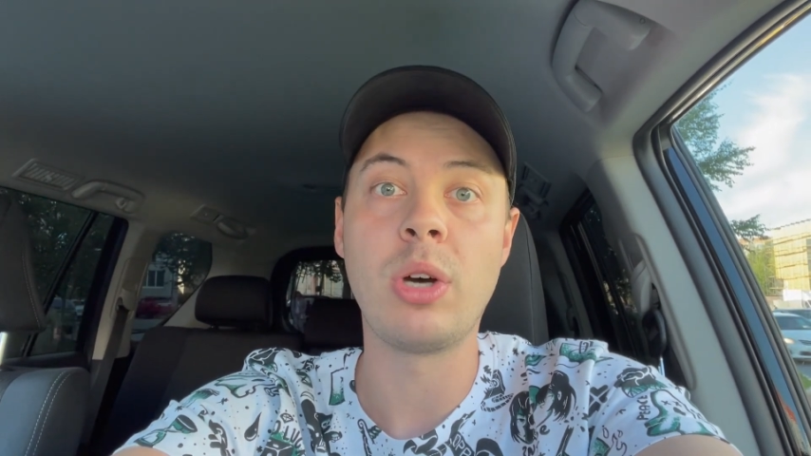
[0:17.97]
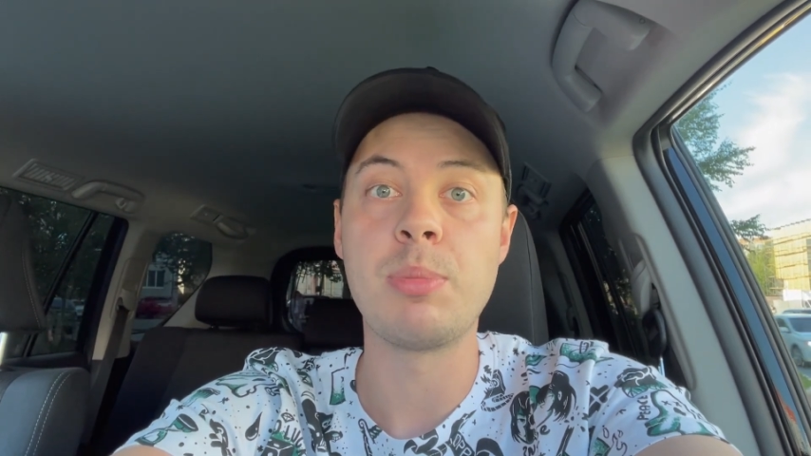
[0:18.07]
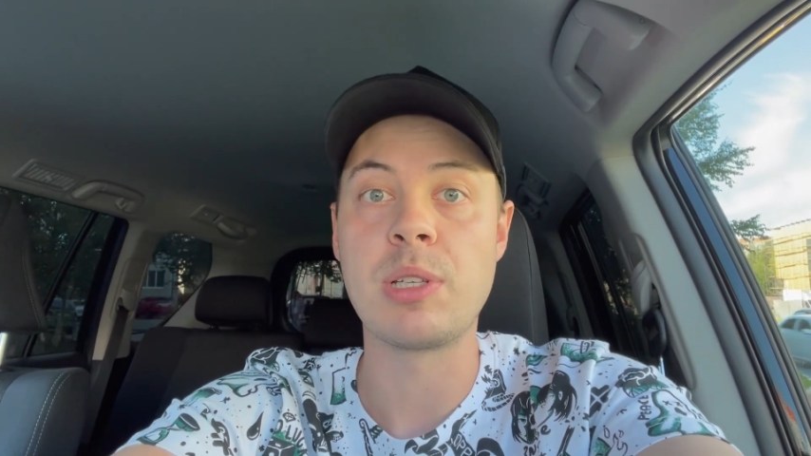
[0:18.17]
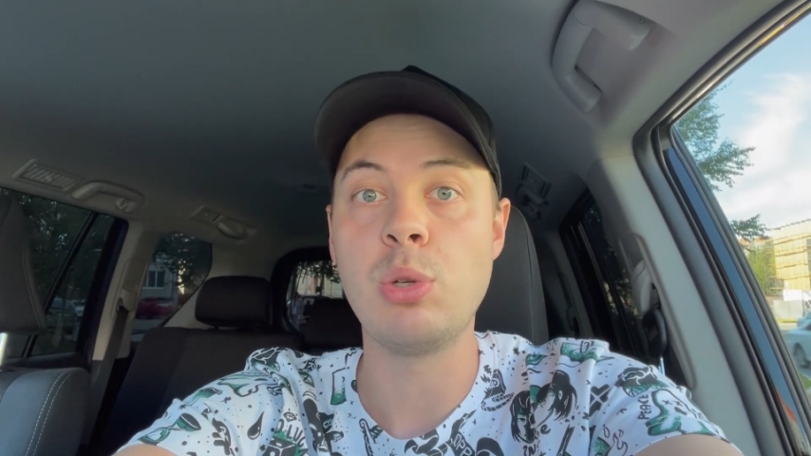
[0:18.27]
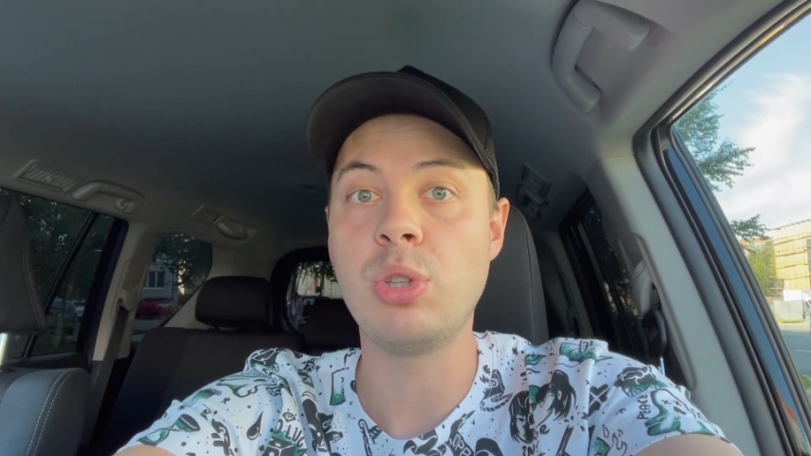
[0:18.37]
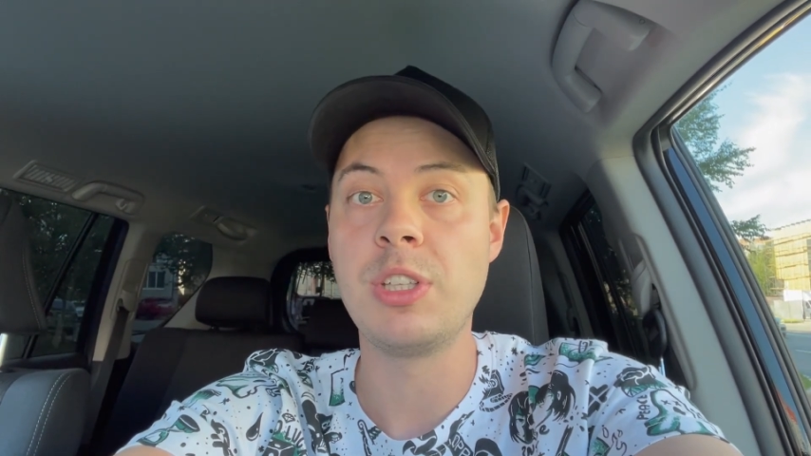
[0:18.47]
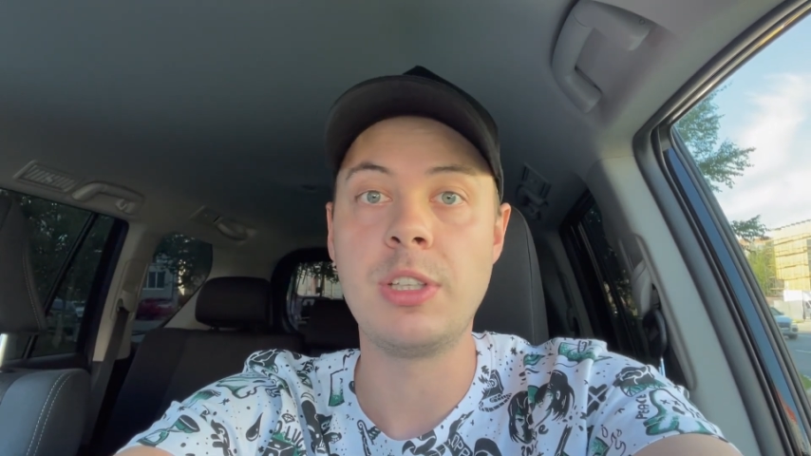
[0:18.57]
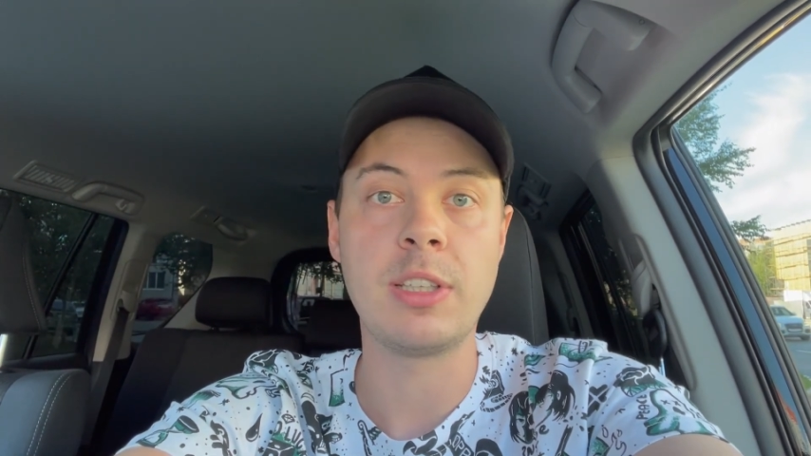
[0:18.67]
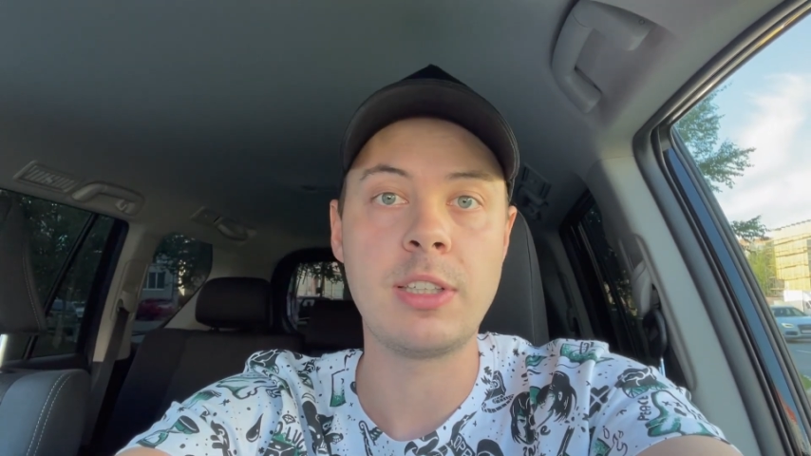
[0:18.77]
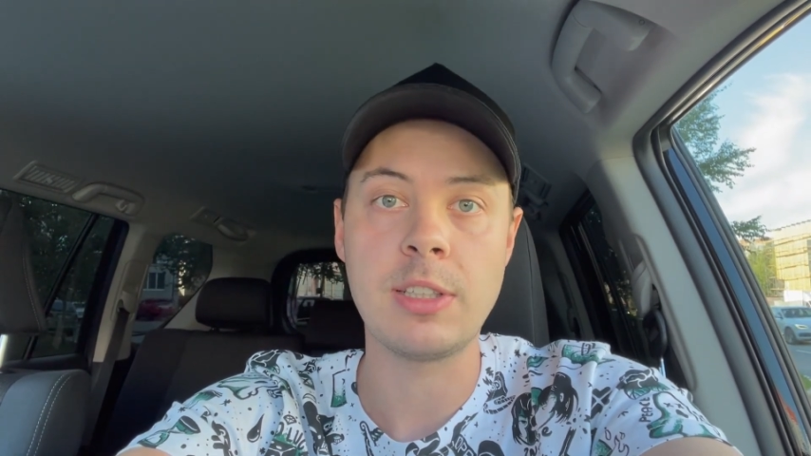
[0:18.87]
абсолютно
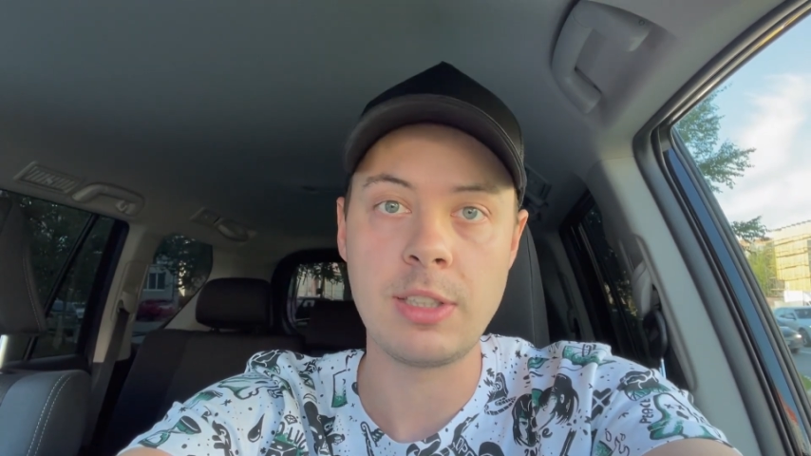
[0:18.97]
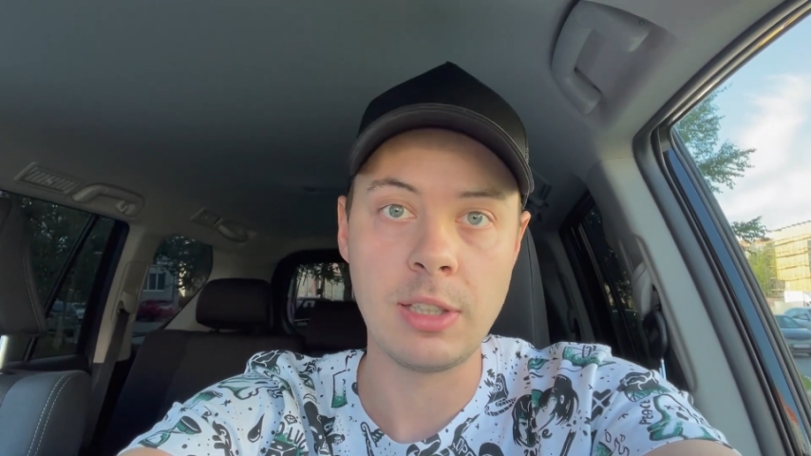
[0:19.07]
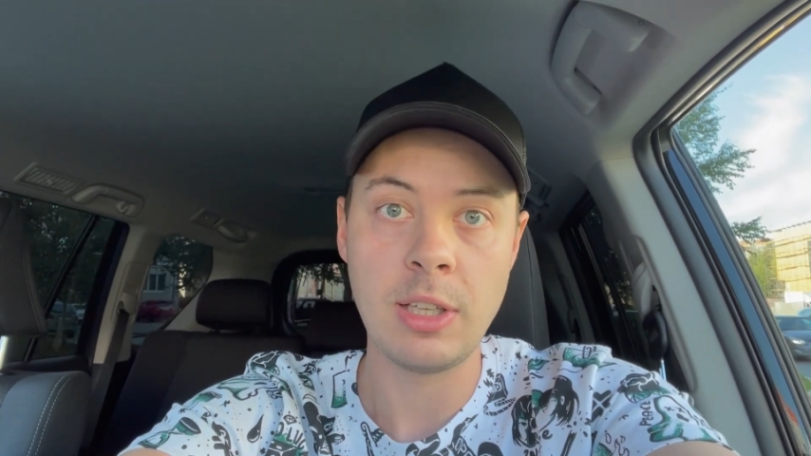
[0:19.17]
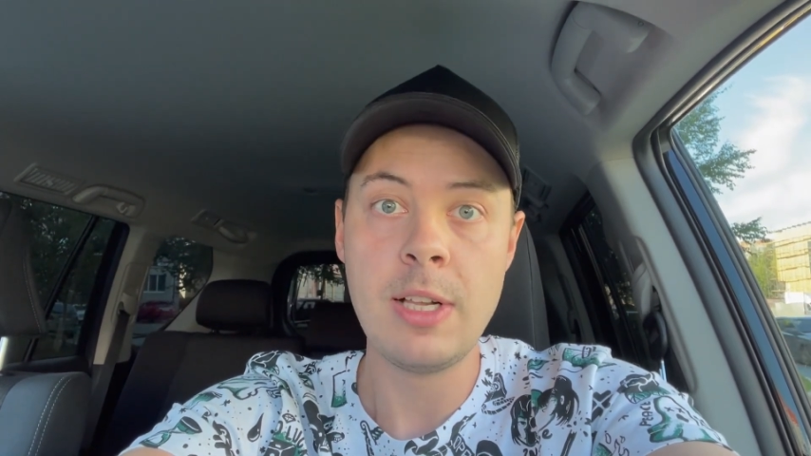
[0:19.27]
никаких нет.